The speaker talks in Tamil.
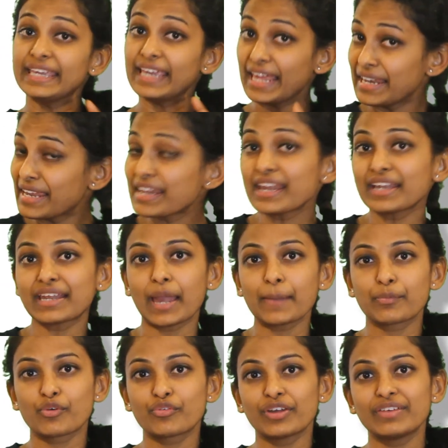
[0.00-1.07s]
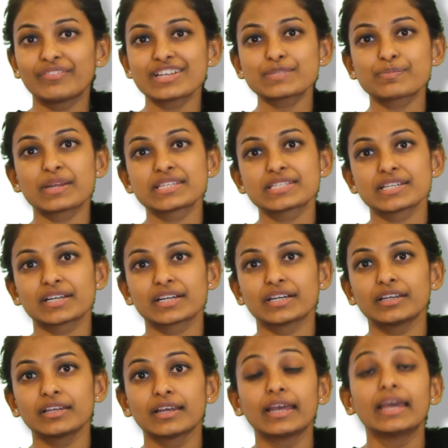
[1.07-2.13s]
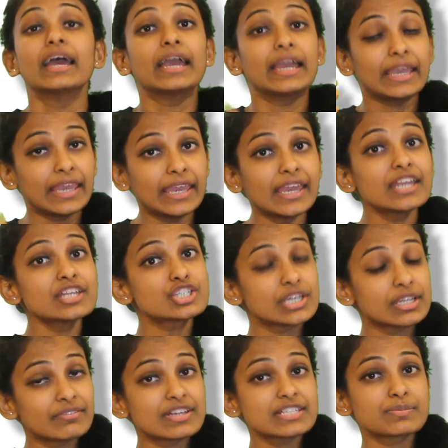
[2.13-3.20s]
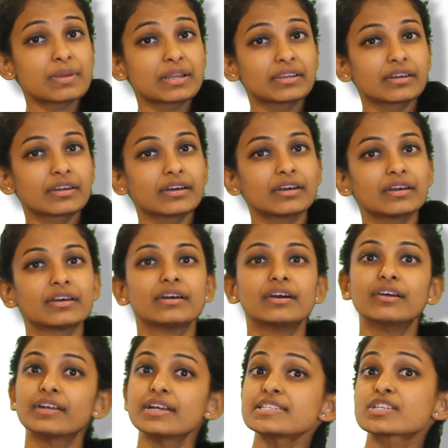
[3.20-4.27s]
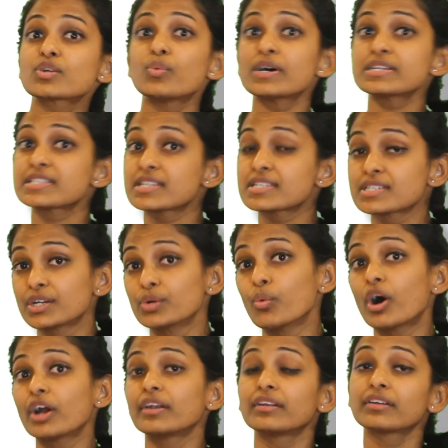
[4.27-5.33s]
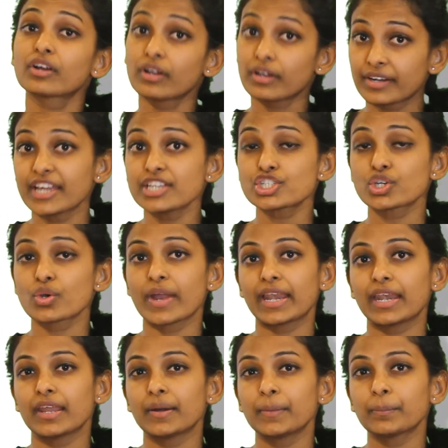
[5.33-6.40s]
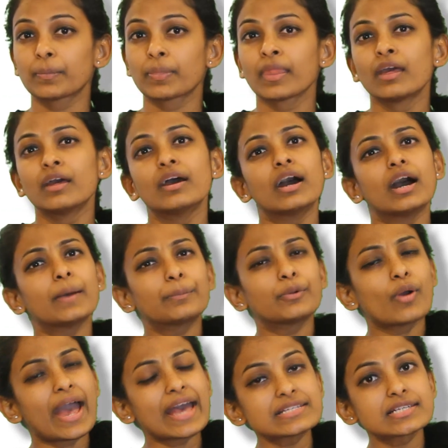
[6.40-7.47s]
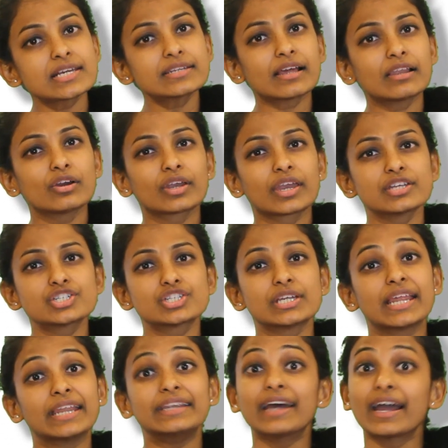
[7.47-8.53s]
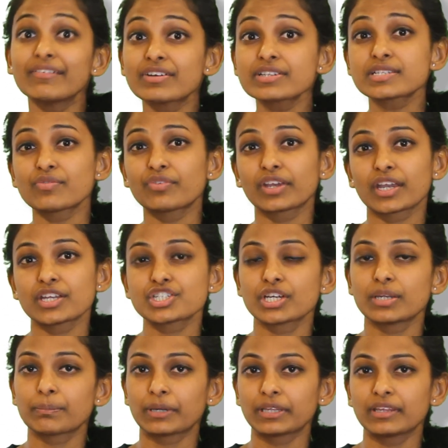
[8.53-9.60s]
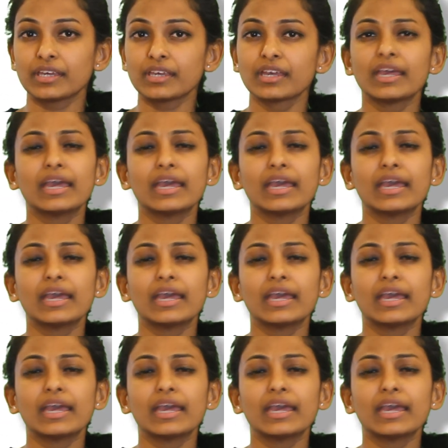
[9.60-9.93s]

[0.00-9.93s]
என்னென்ன டைப் ஆஃப் இன்வெஸ்ட்மெண்ட்ஸ் இருக்குது ஈச் இன்வெஸ்ட்மெண்ட்டுக்கு ரிஸ்க் வர்சஸ் ரிவார்ட் ரேஷியோ என்ன அப்புறம் ஆசட் அலோகேஷன் அண்ட் டைவர்சிஃபிகேஷன் பற்றி